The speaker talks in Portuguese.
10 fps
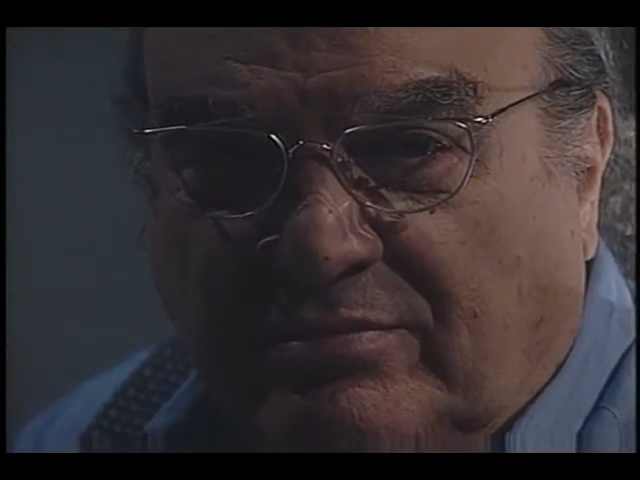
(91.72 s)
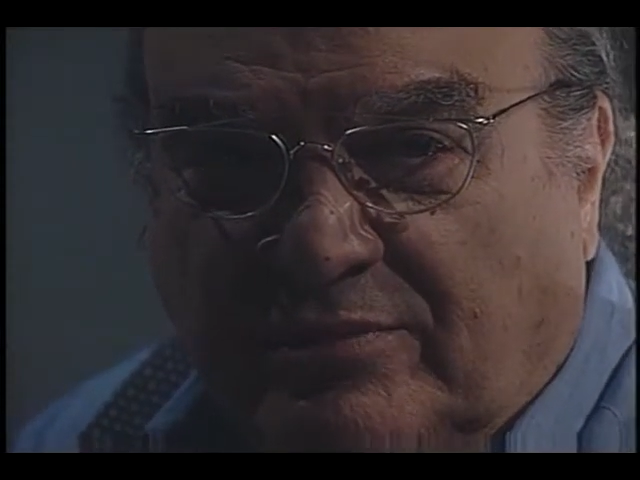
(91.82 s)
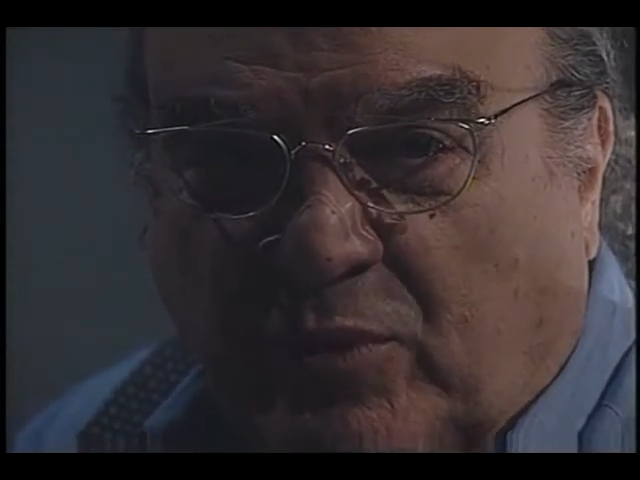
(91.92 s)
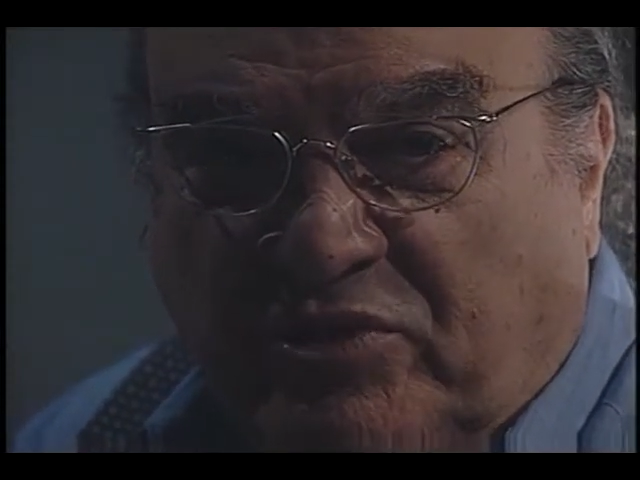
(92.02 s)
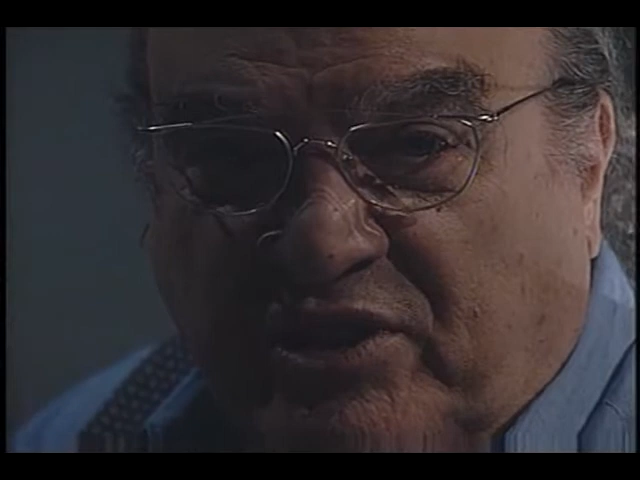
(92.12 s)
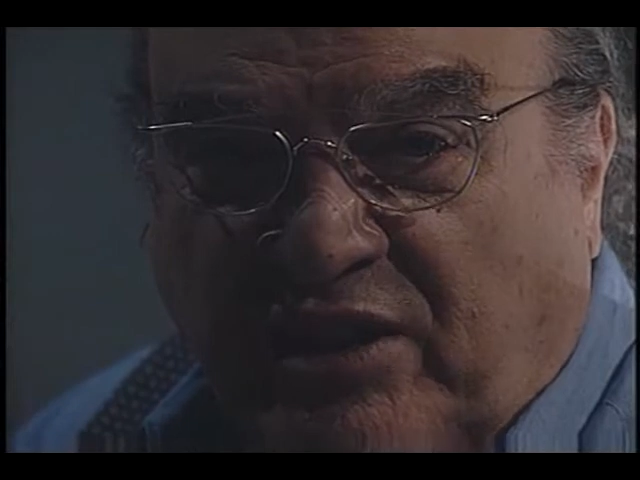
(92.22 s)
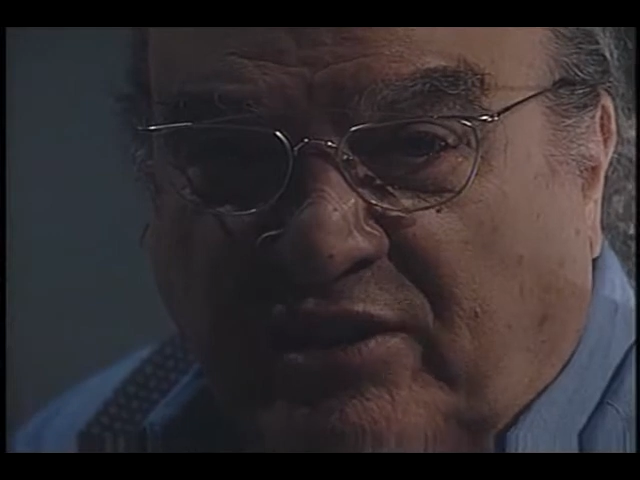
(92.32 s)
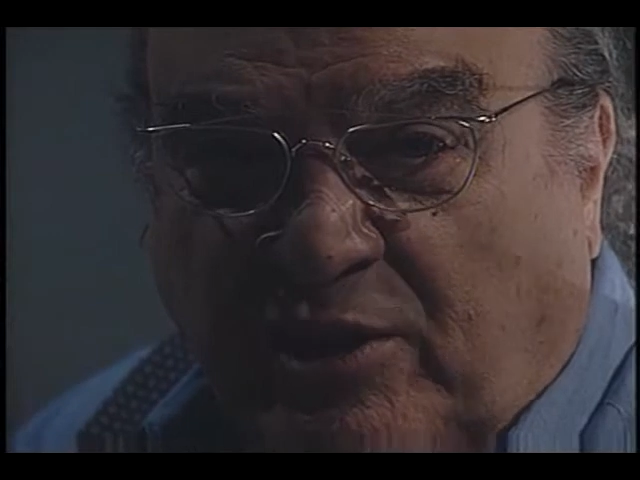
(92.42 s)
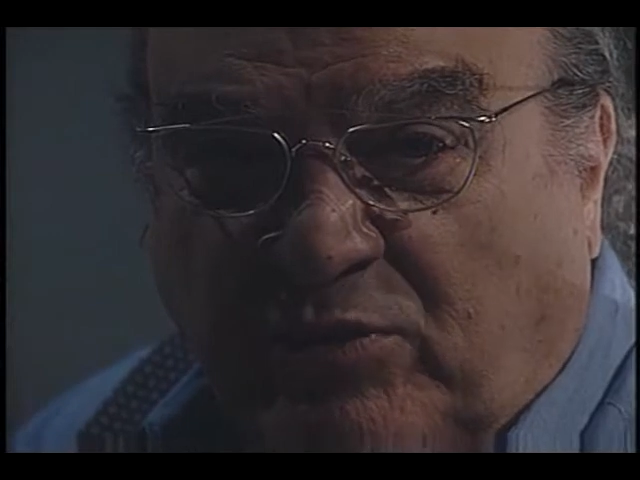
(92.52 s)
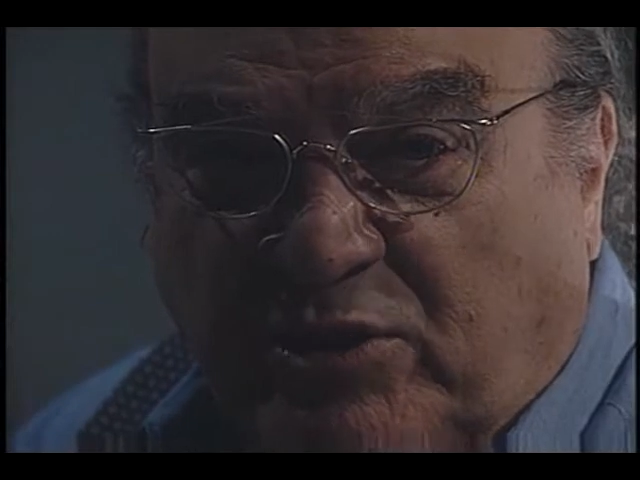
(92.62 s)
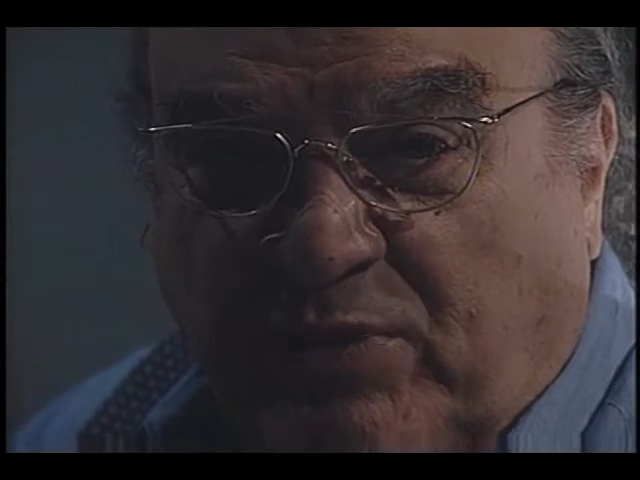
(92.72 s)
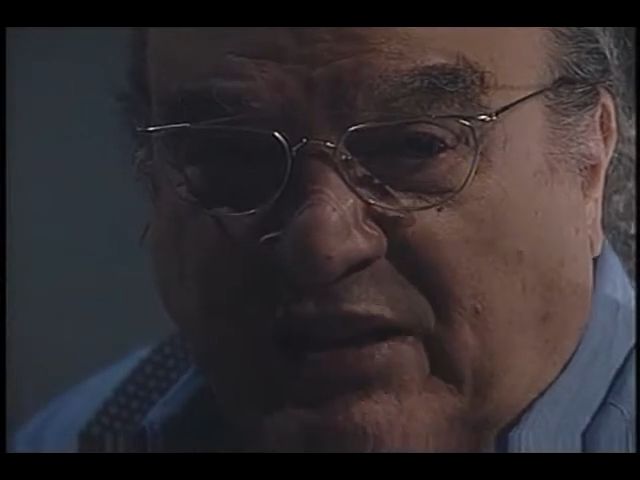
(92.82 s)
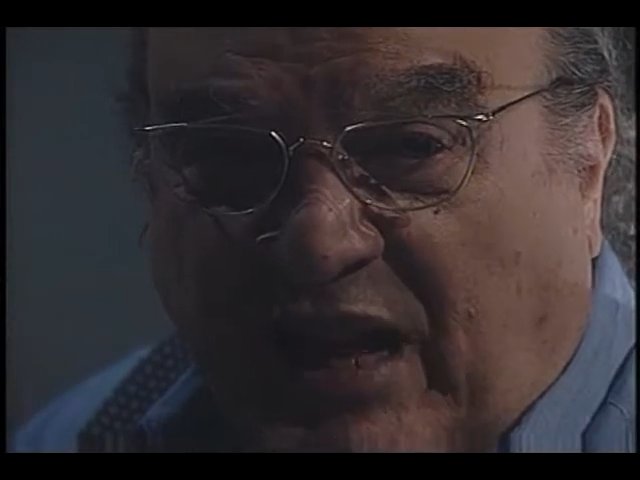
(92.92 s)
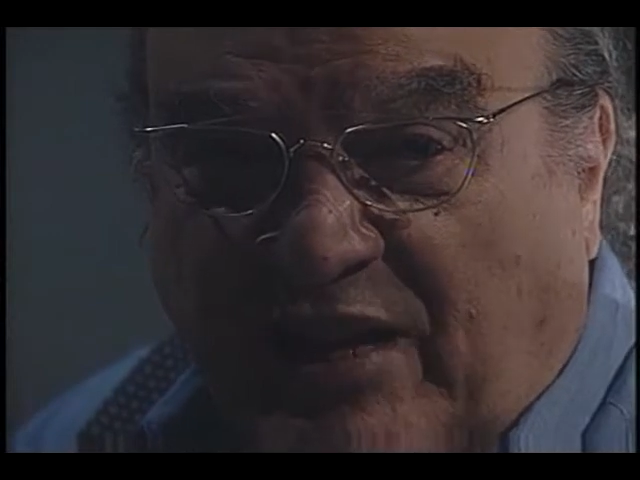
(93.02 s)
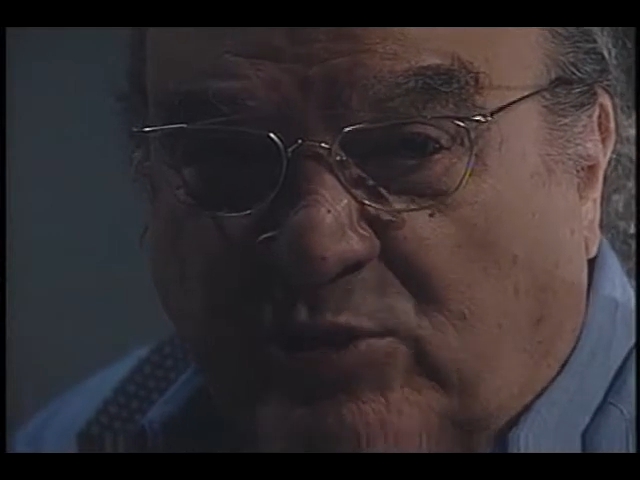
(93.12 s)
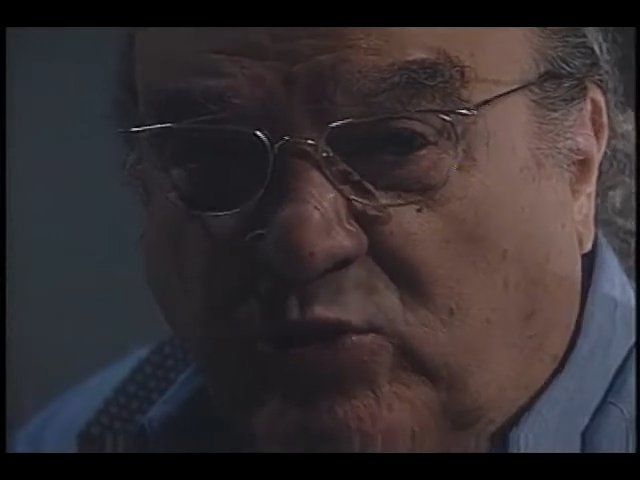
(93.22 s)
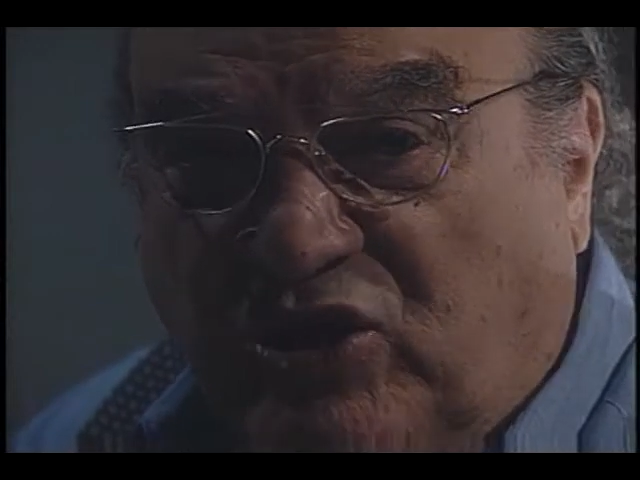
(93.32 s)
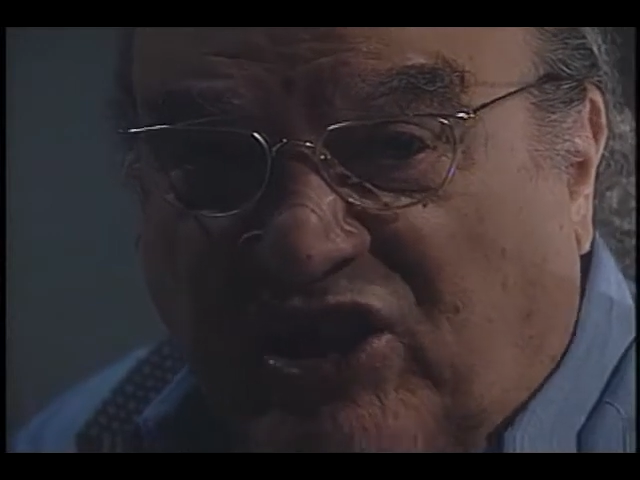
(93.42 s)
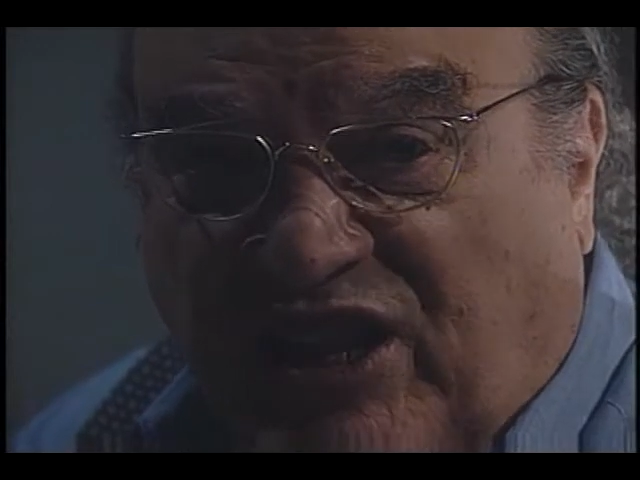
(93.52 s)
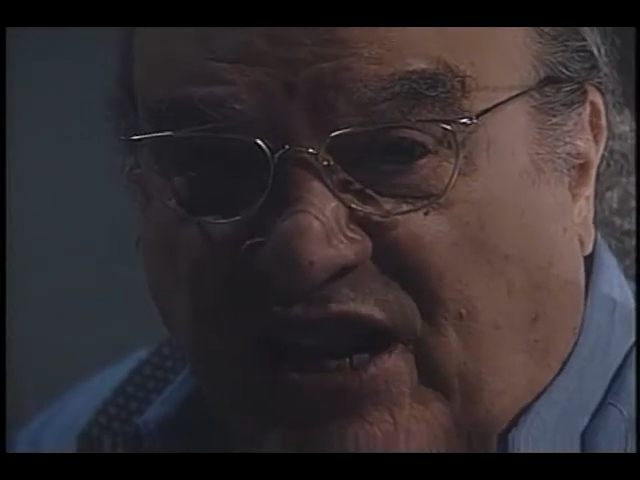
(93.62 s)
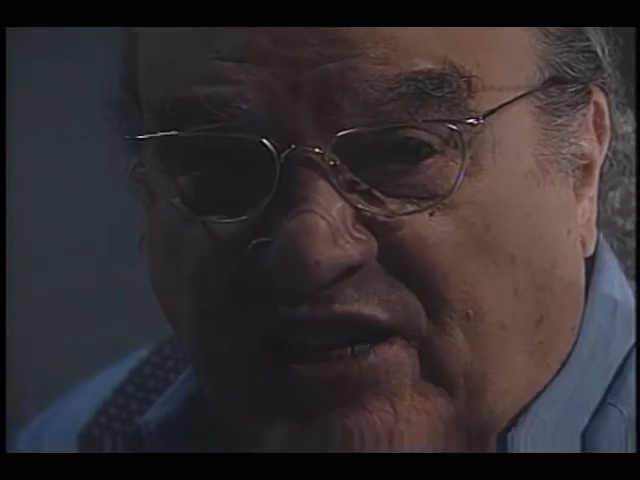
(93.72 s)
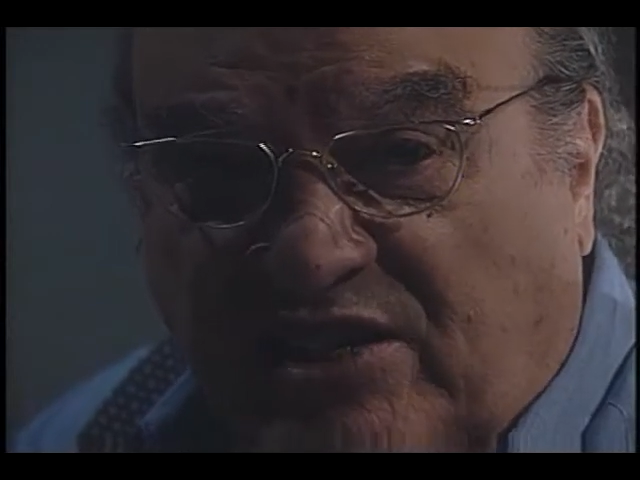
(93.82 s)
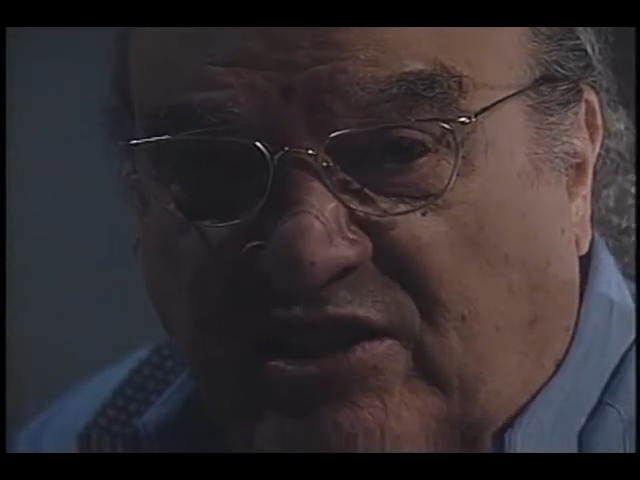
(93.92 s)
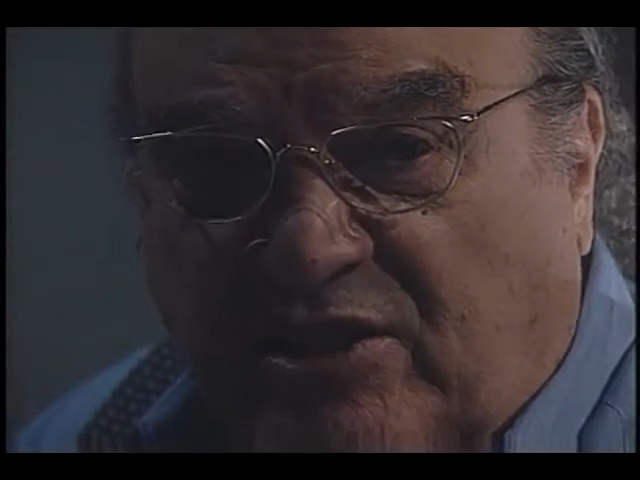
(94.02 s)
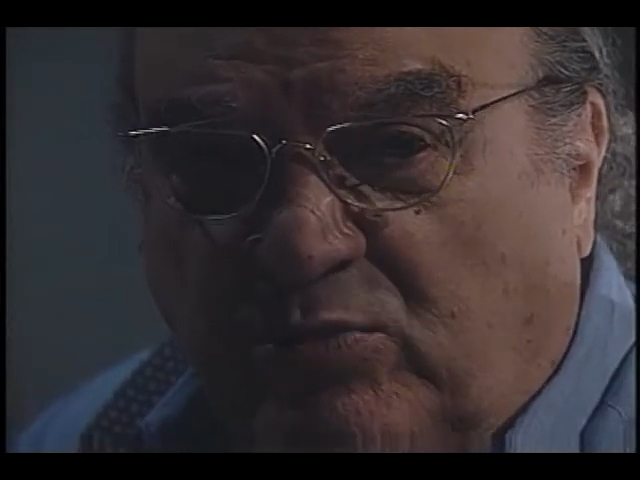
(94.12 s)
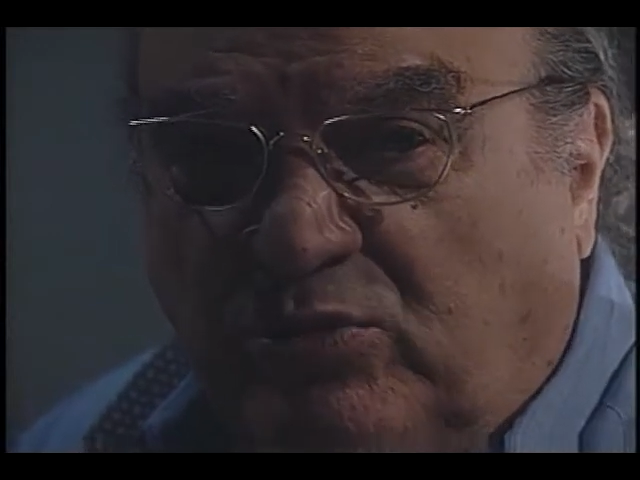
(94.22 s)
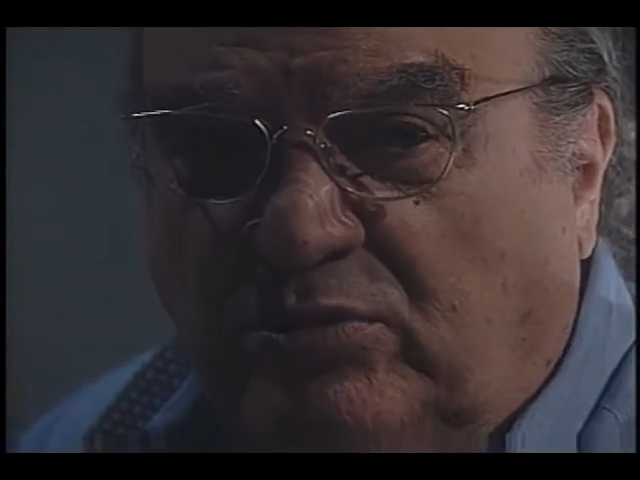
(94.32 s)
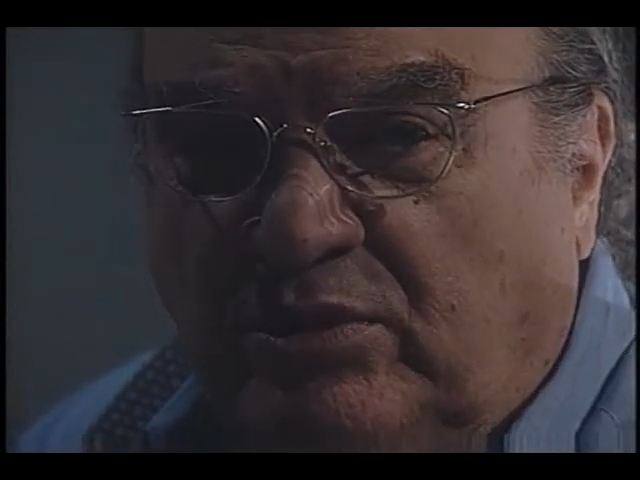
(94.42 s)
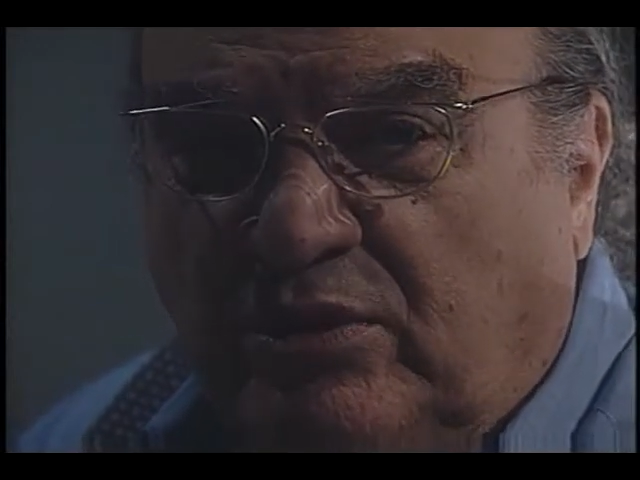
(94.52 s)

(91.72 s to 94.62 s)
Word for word: ostentando as medalhas do Generalíssimo,